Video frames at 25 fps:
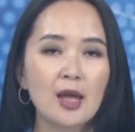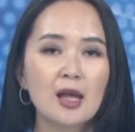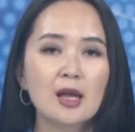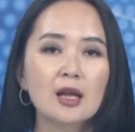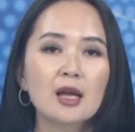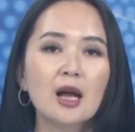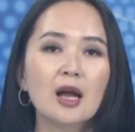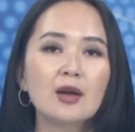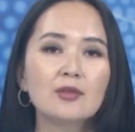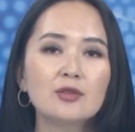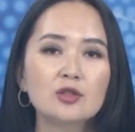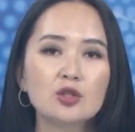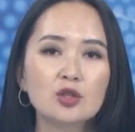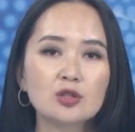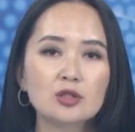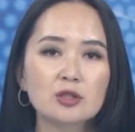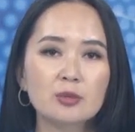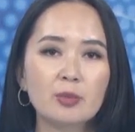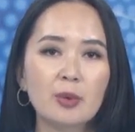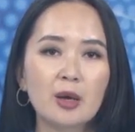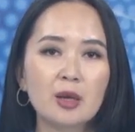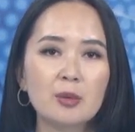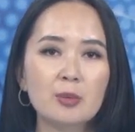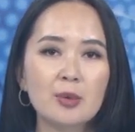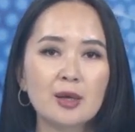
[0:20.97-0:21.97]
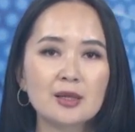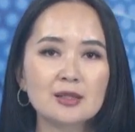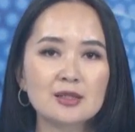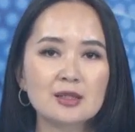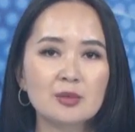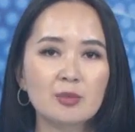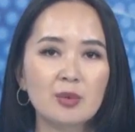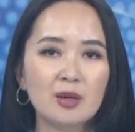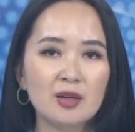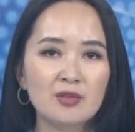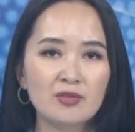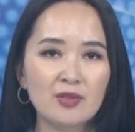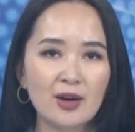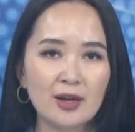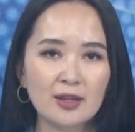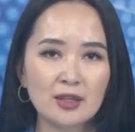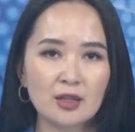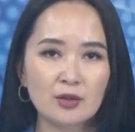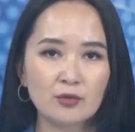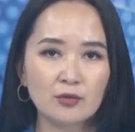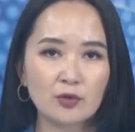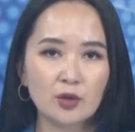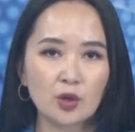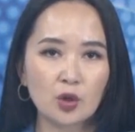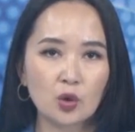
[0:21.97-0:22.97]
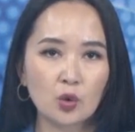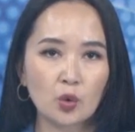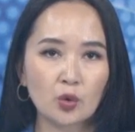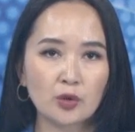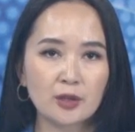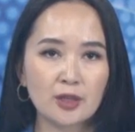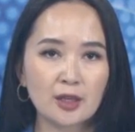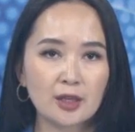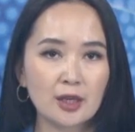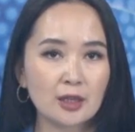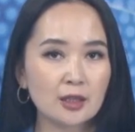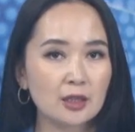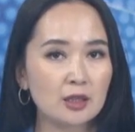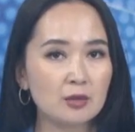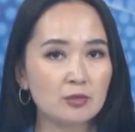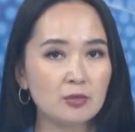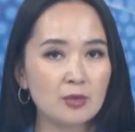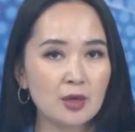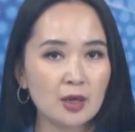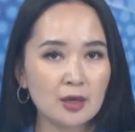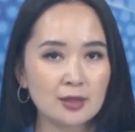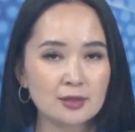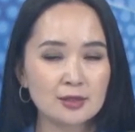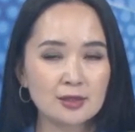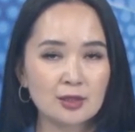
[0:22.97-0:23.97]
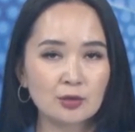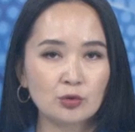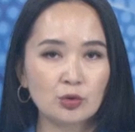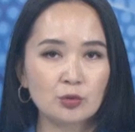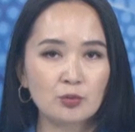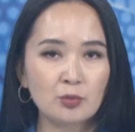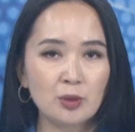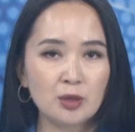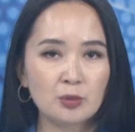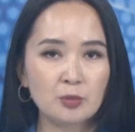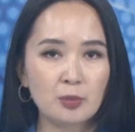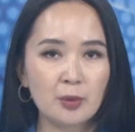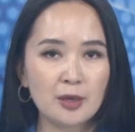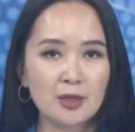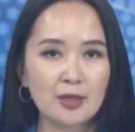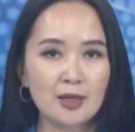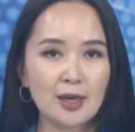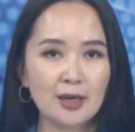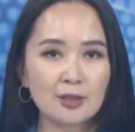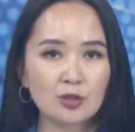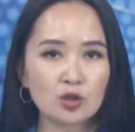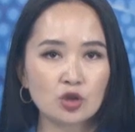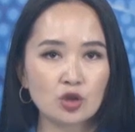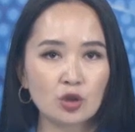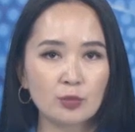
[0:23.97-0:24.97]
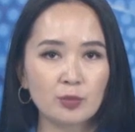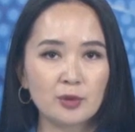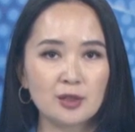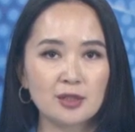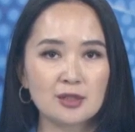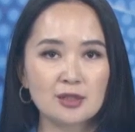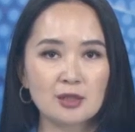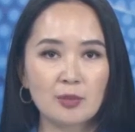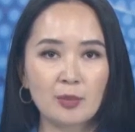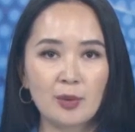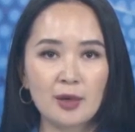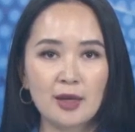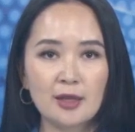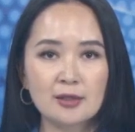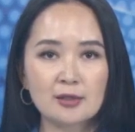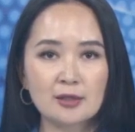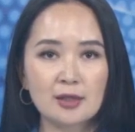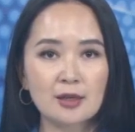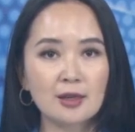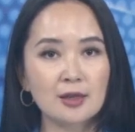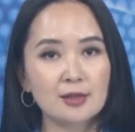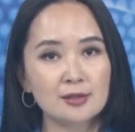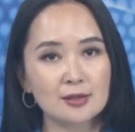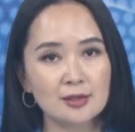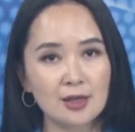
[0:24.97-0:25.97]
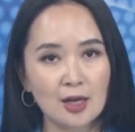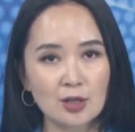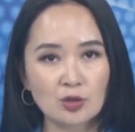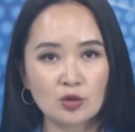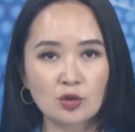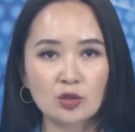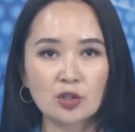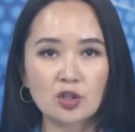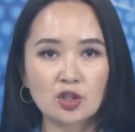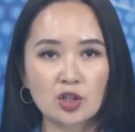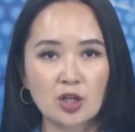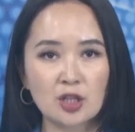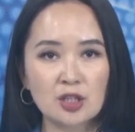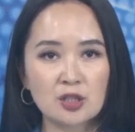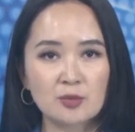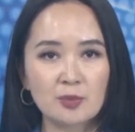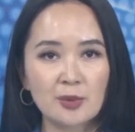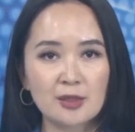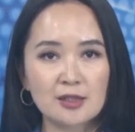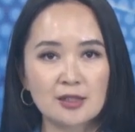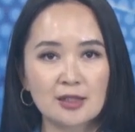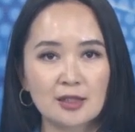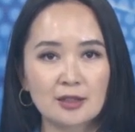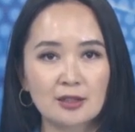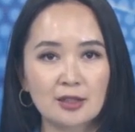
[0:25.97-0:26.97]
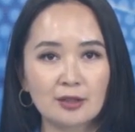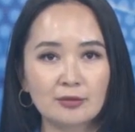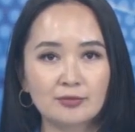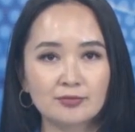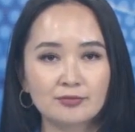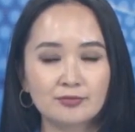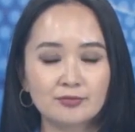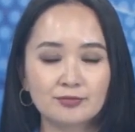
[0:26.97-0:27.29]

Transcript: Как ведется борьба с заболеванием в регионе, какие меры следует предпринять, чтобы не заболеть, расскажут наши корреспонденты.